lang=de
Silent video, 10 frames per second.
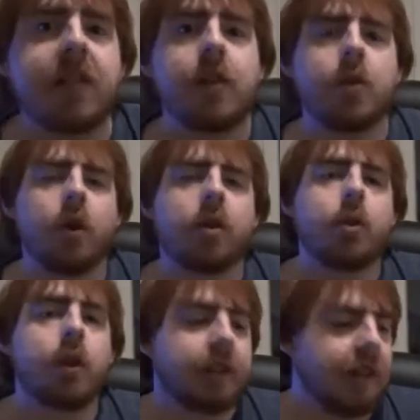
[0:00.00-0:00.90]
seit
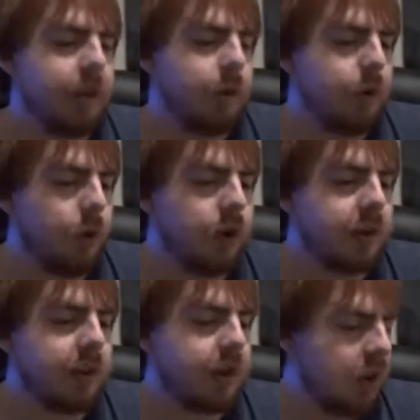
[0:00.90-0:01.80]

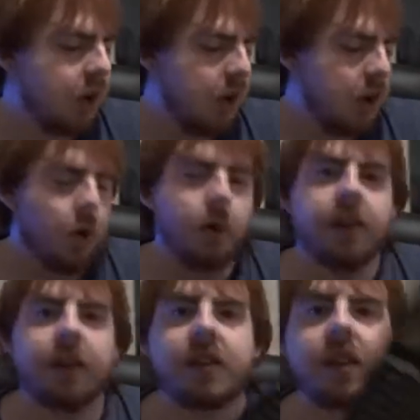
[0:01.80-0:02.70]
1993 und ist